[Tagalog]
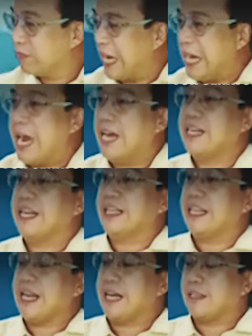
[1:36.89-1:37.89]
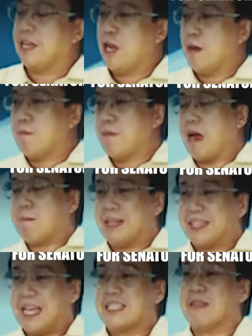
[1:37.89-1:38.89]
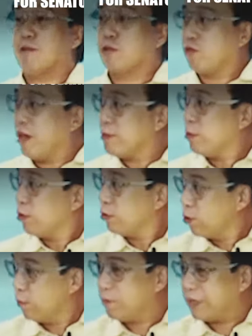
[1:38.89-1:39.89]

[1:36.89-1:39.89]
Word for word: Kailangan din natin ng mga batas about transport group,